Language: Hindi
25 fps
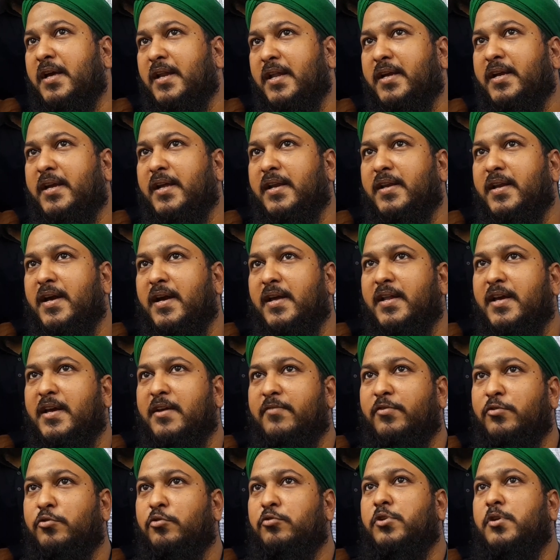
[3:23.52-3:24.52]
कलेक्ट करने आना
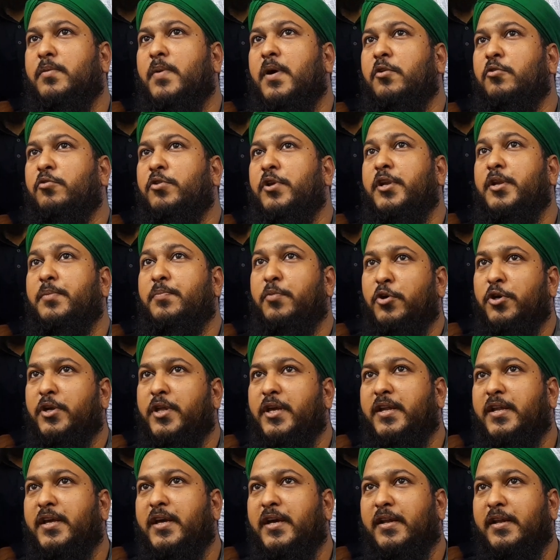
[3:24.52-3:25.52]
है फिर दूसरी बार उन्हें रिपोर्ट
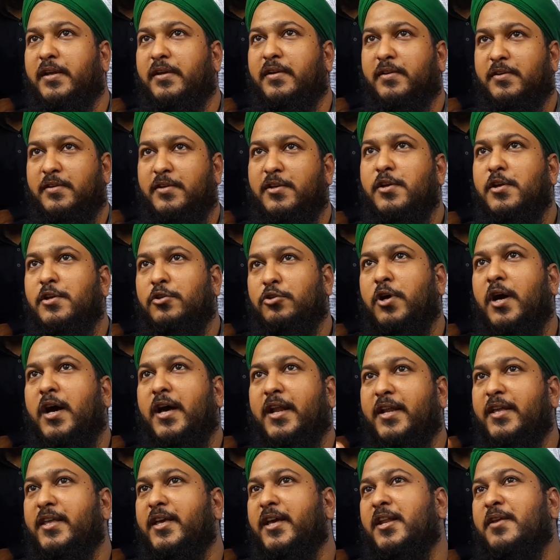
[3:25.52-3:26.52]
देने आना है तो
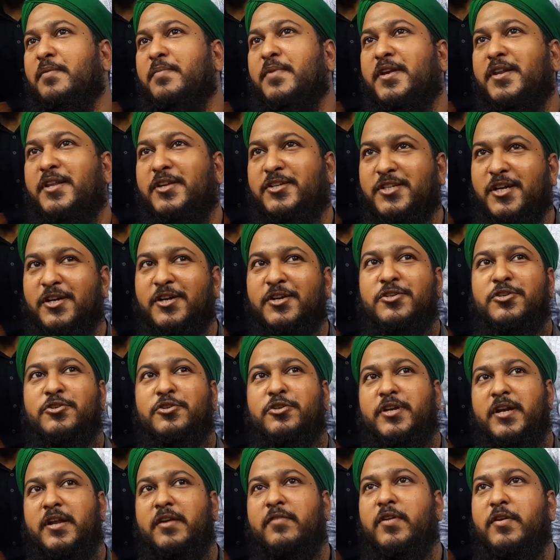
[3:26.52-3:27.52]
आने जाने में रिक्शा का जो
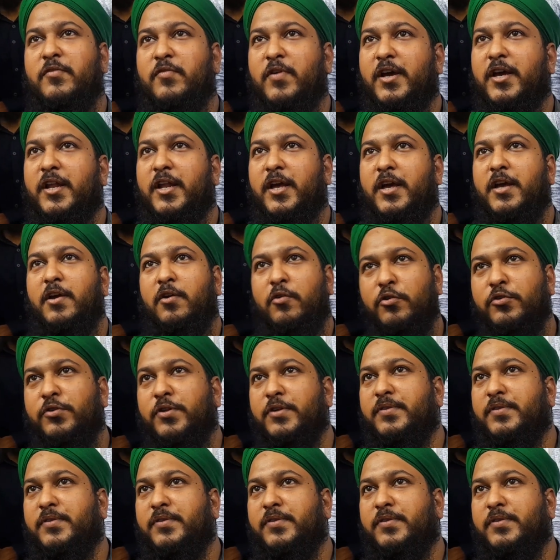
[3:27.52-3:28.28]
ट्रैवलिंग वगैरह है उस